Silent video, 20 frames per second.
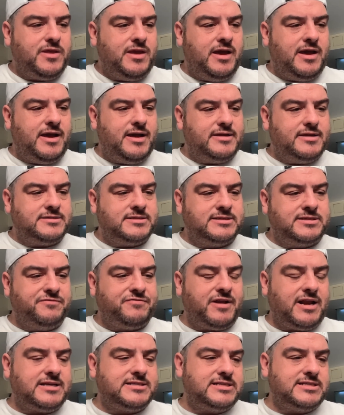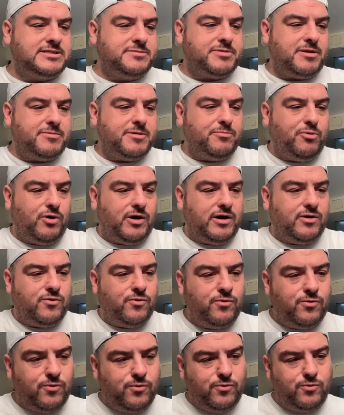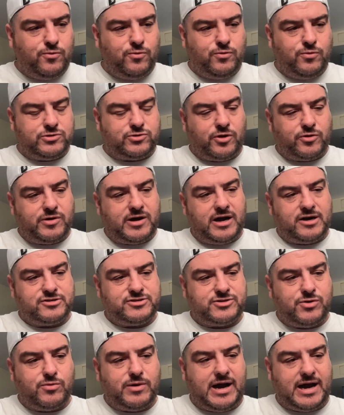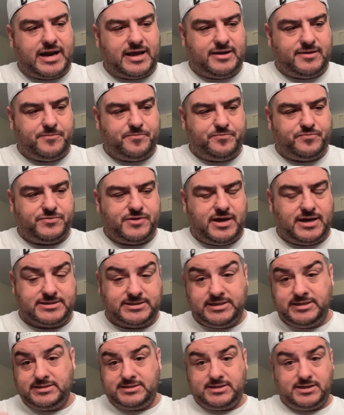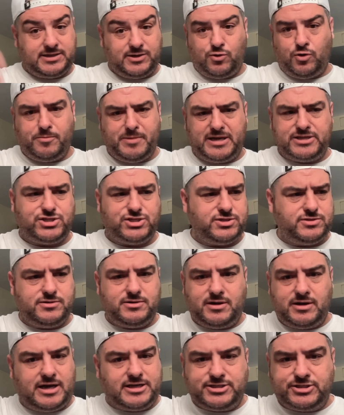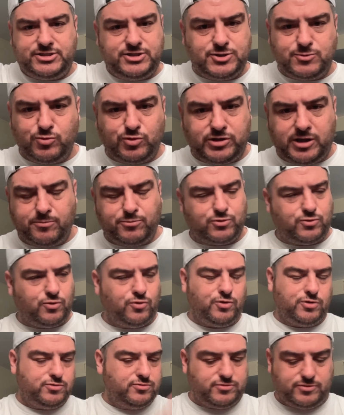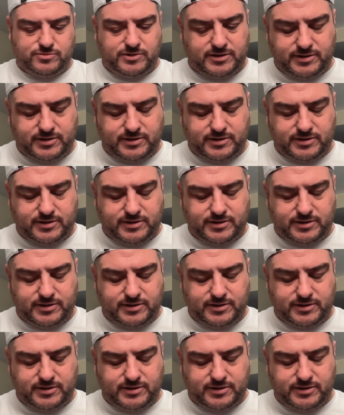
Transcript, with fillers: é, se você falasse assim para mim, porra, o, o, o, Antônio Carlos é um cara racista, que comete racismo o tempo todo,